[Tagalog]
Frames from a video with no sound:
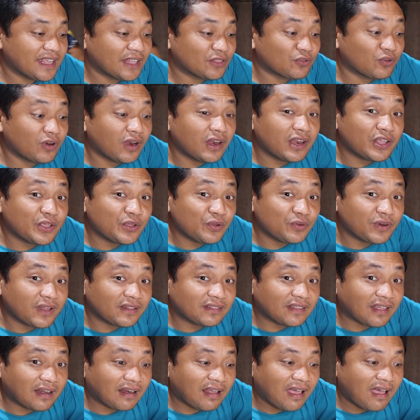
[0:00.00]
Ito na lang yung
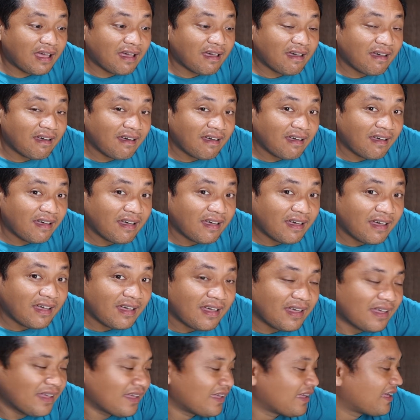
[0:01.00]
natira.
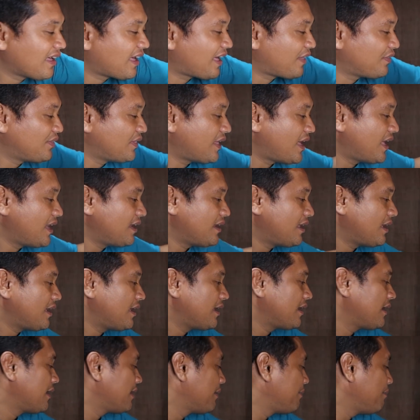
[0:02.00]
And then,
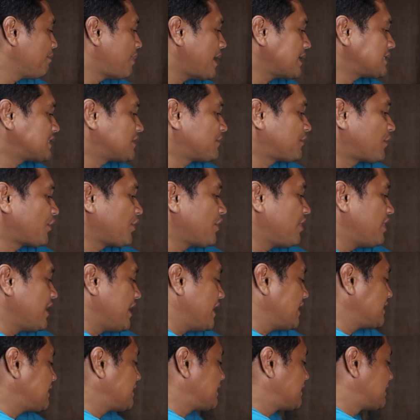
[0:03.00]
best for
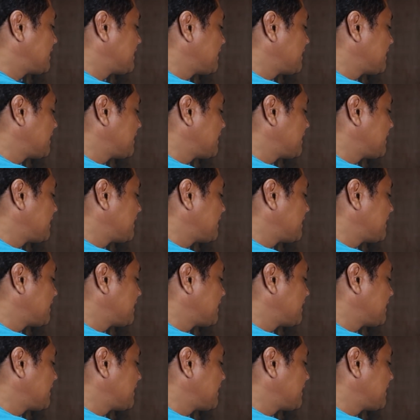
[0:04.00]
this,